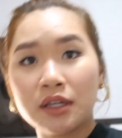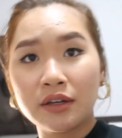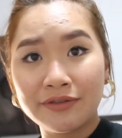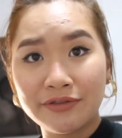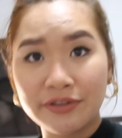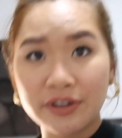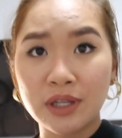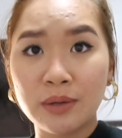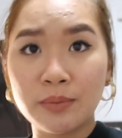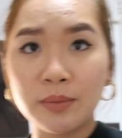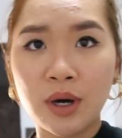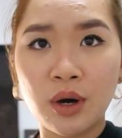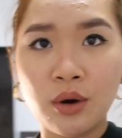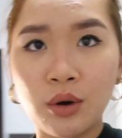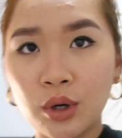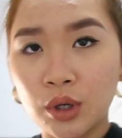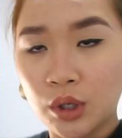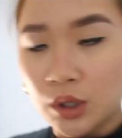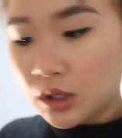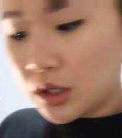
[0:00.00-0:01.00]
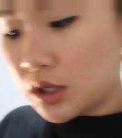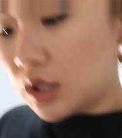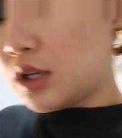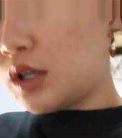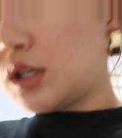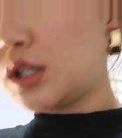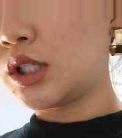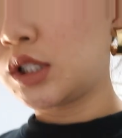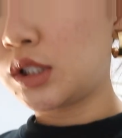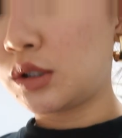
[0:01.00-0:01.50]
nag-film ako.
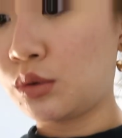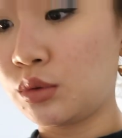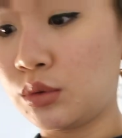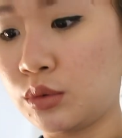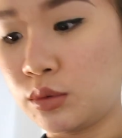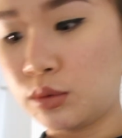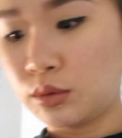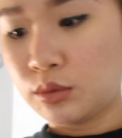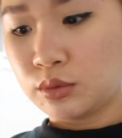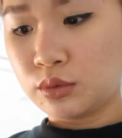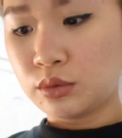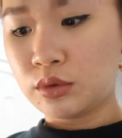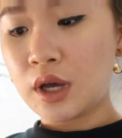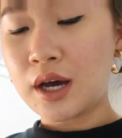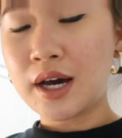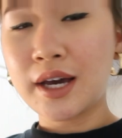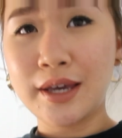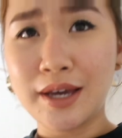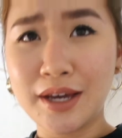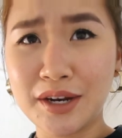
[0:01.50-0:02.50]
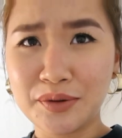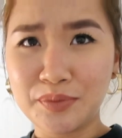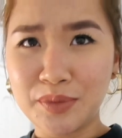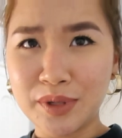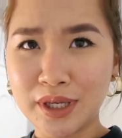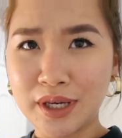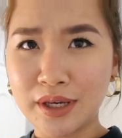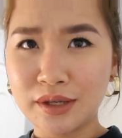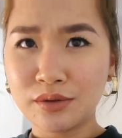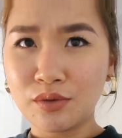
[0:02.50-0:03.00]
So, kaya
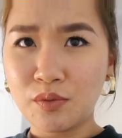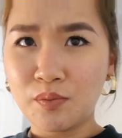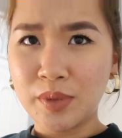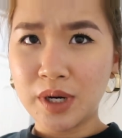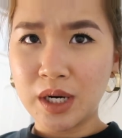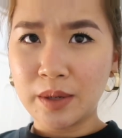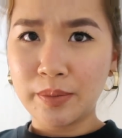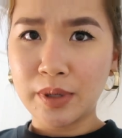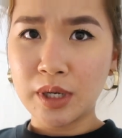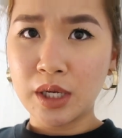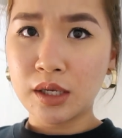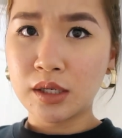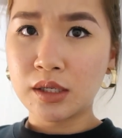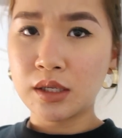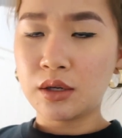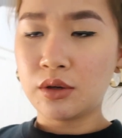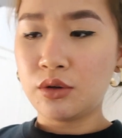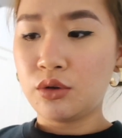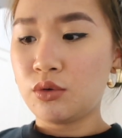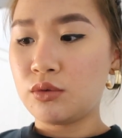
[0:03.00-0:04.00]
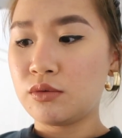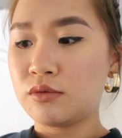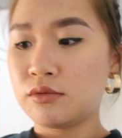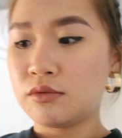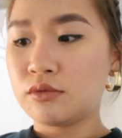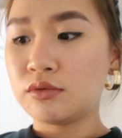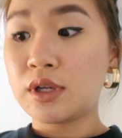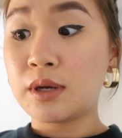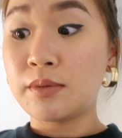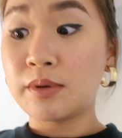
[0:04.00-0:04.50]
naman guys kung pare-pares lang yung
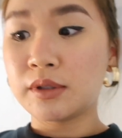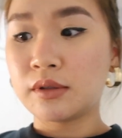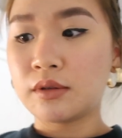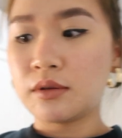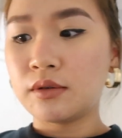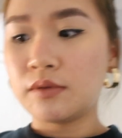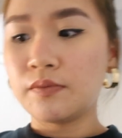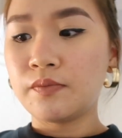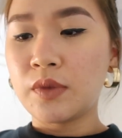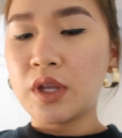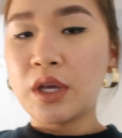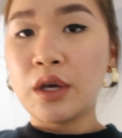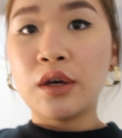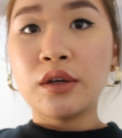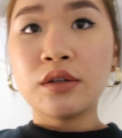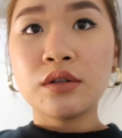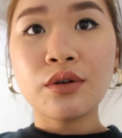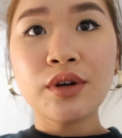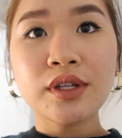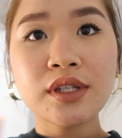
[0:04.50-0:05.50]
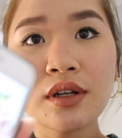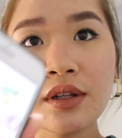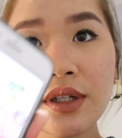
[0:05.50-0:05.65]
damit ko. So, it's